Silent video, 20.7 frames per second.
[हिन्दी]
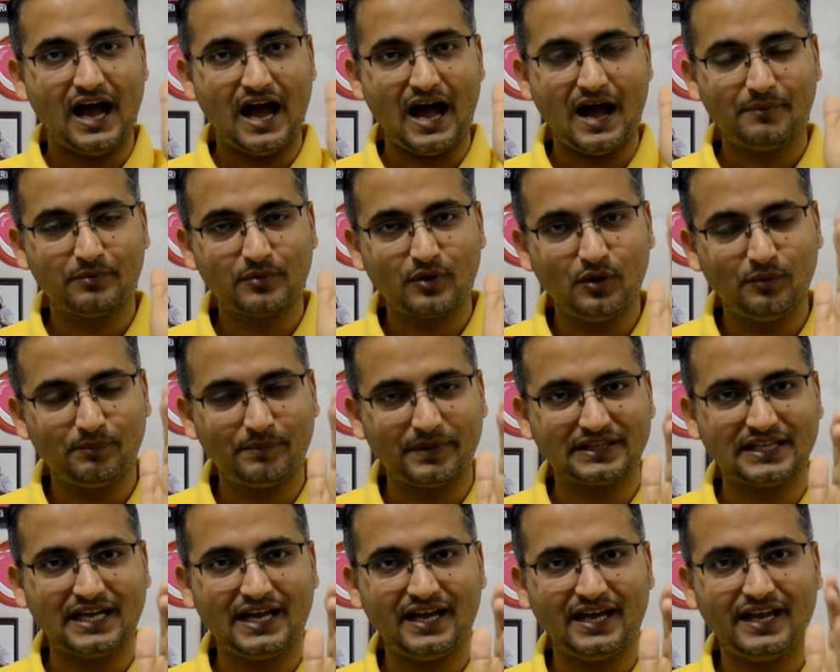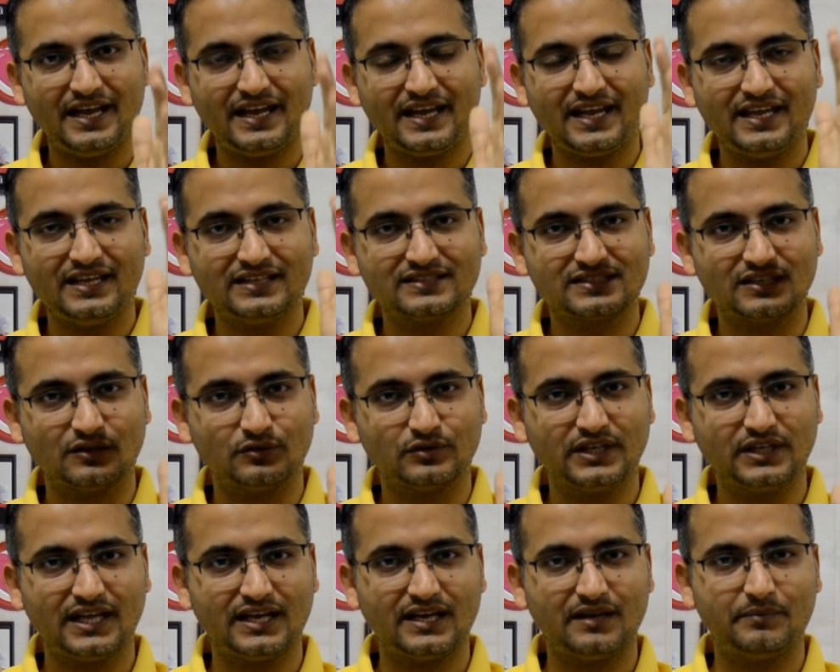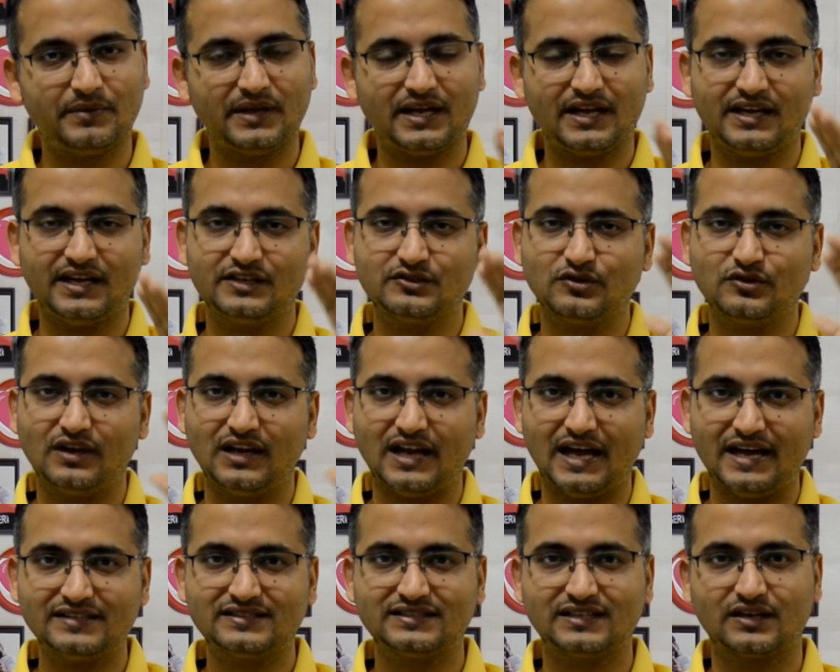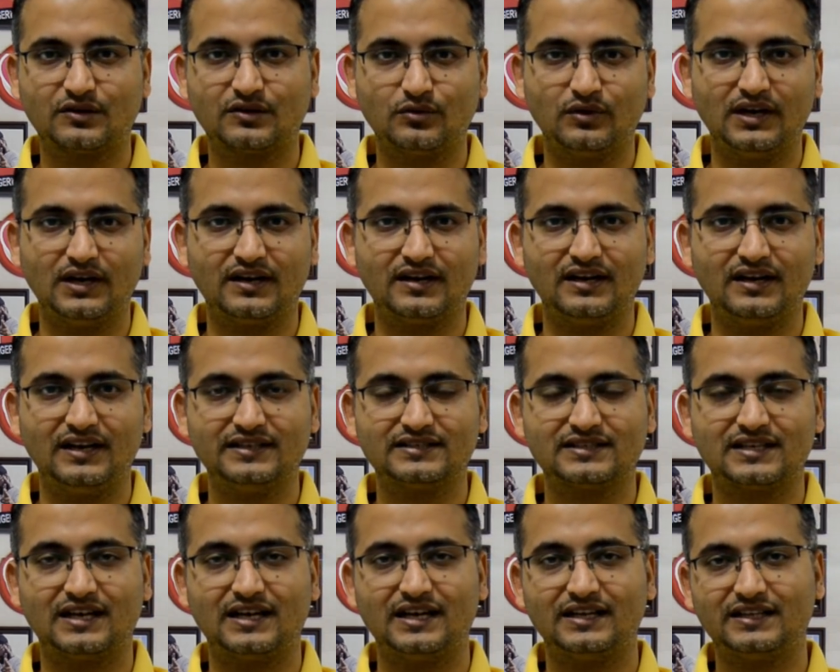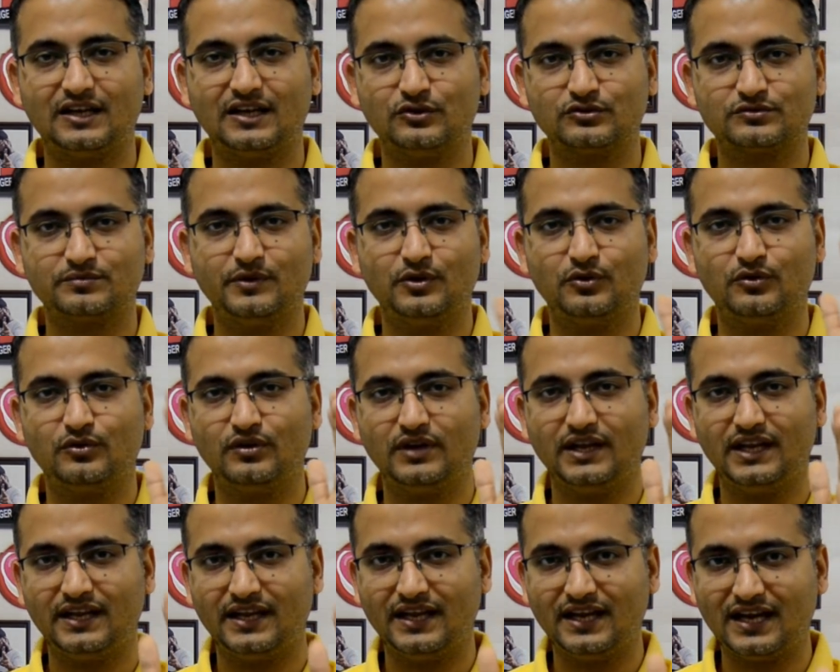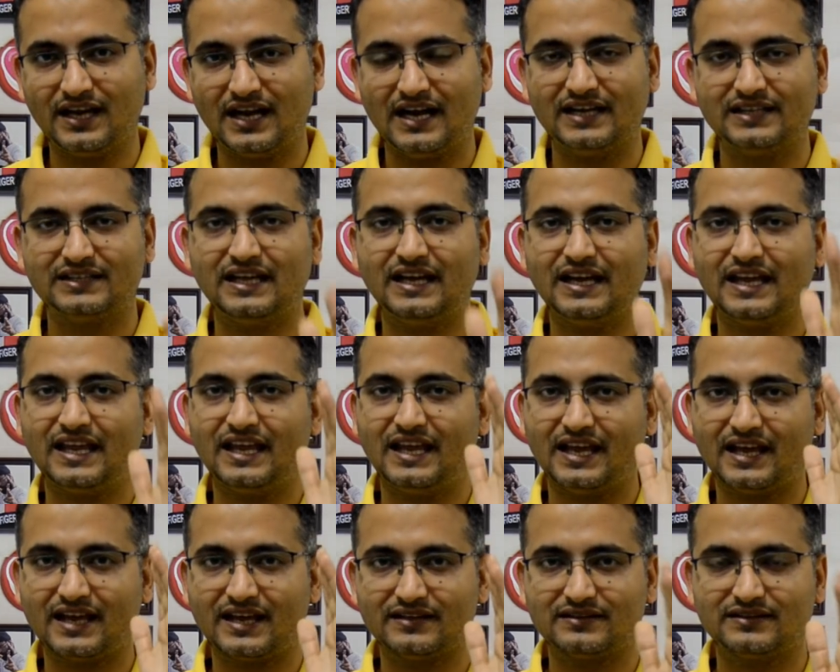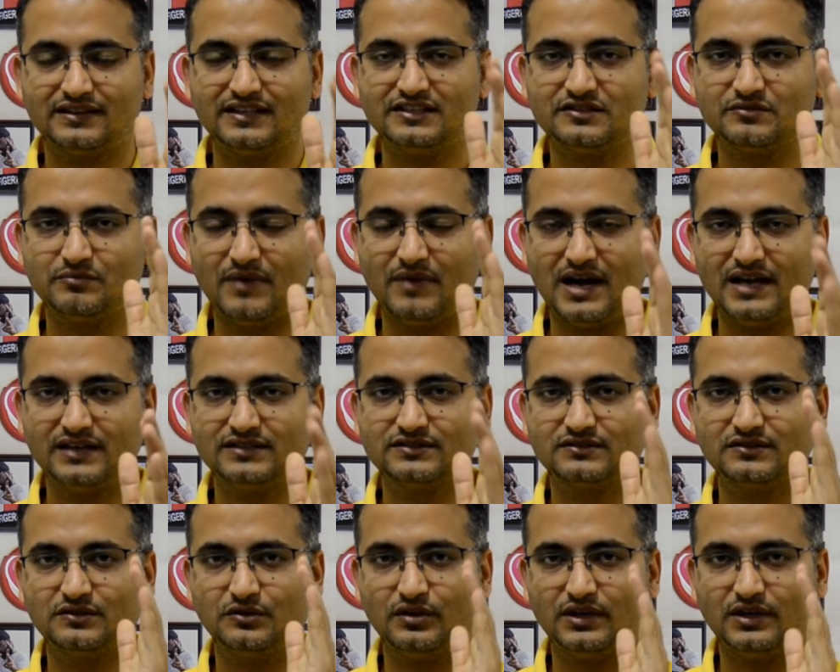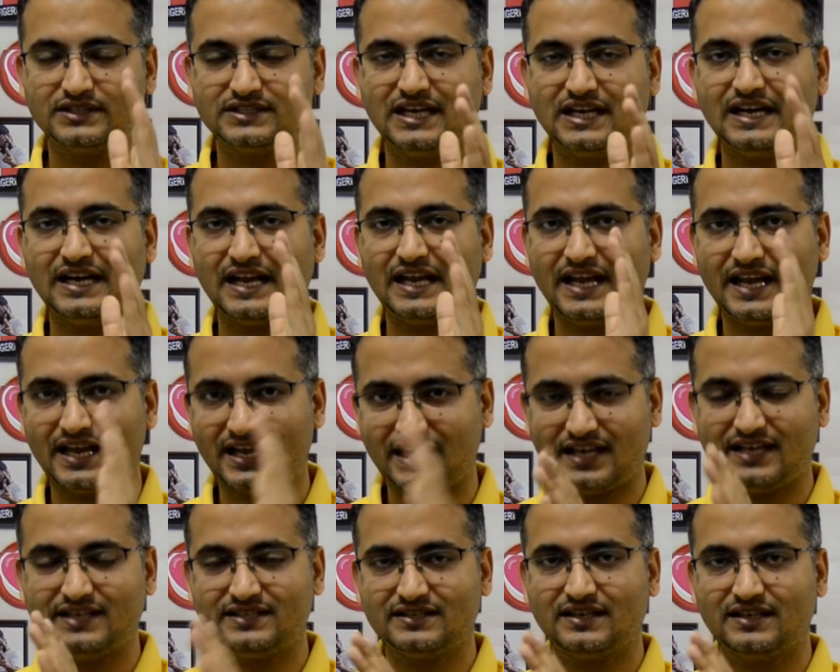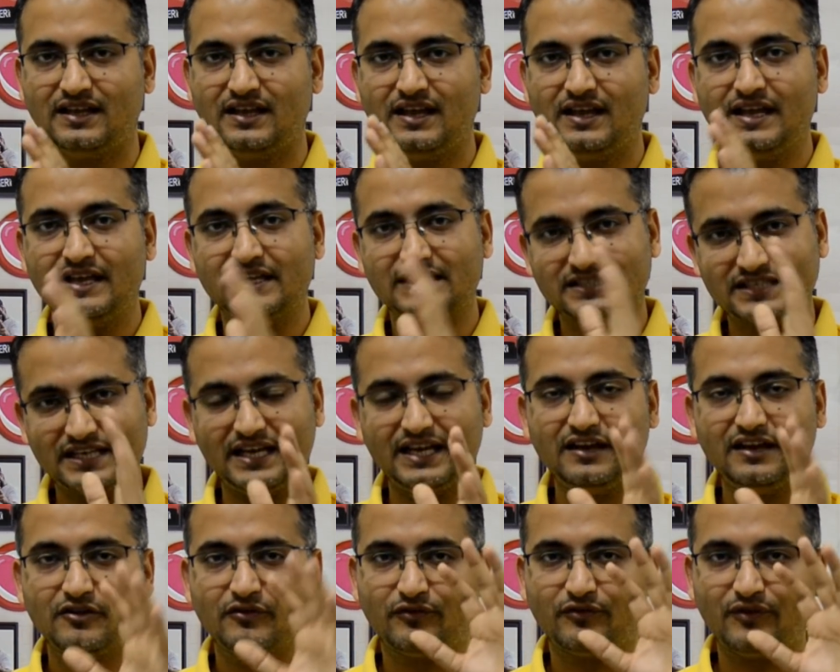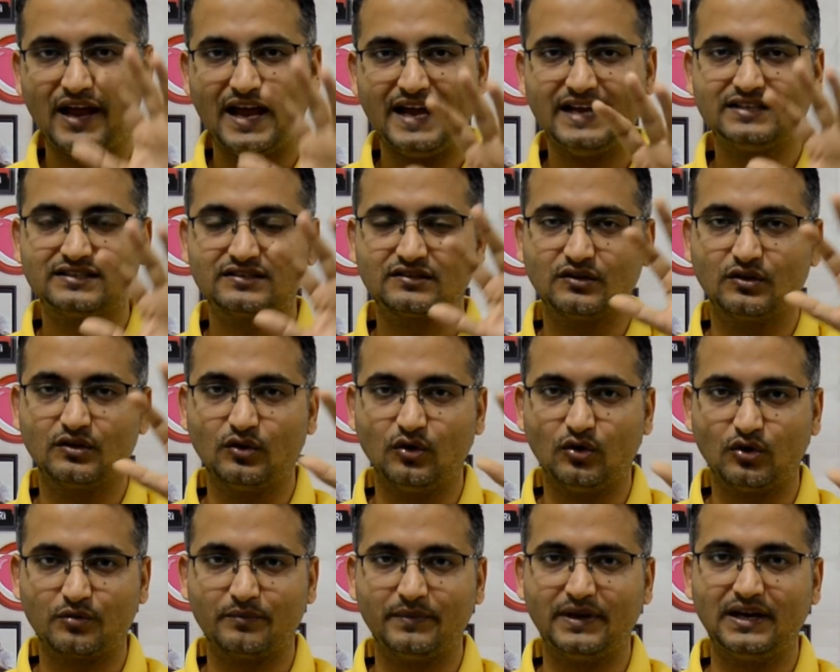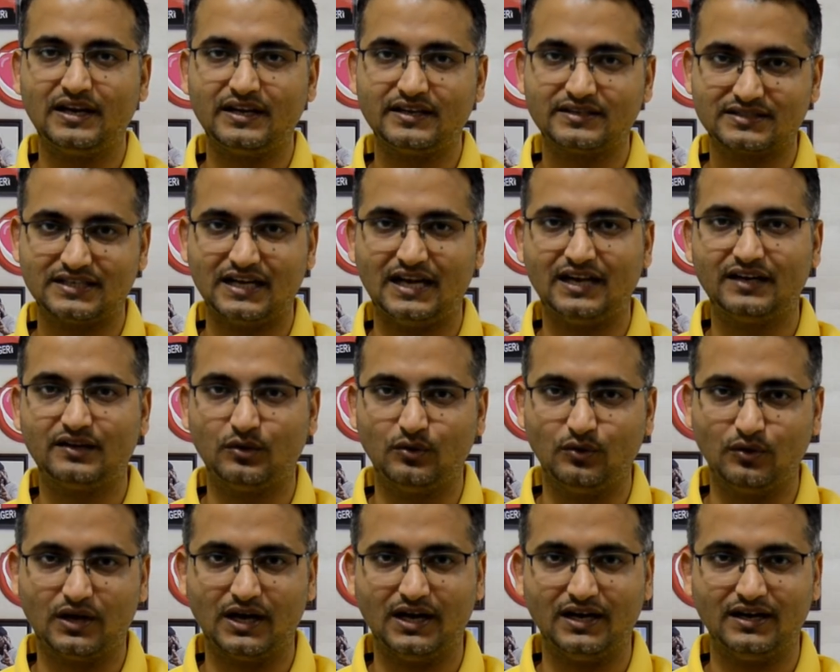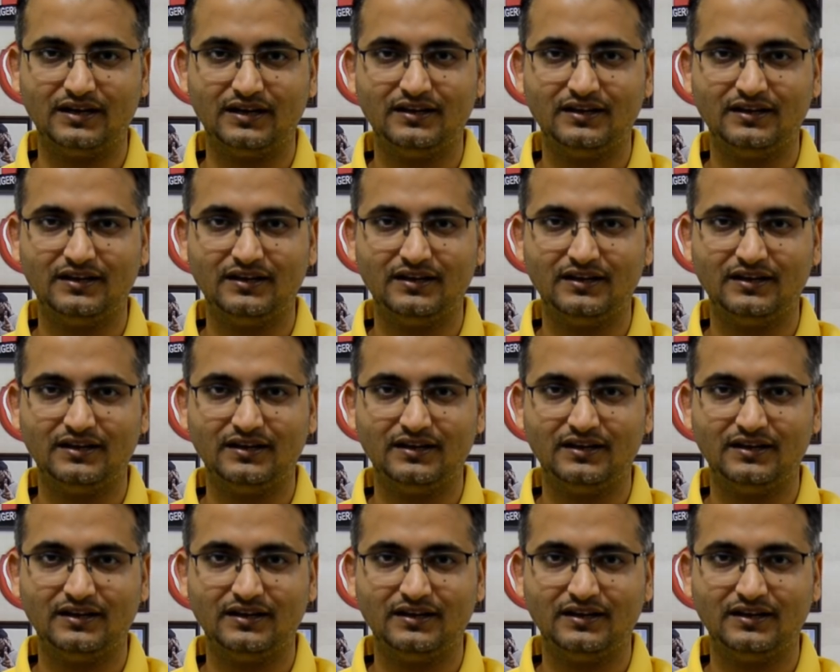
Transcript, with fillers: आपको पता है कि सऊदी अरेबिया ने जो लास्ट सर्कुलर रिलीज़ करा था उसमें उन्होंने ये कहा था कि 31 मार्च 2021 से फ़्लाइट्स नॉर्मल स्टार्ट होगा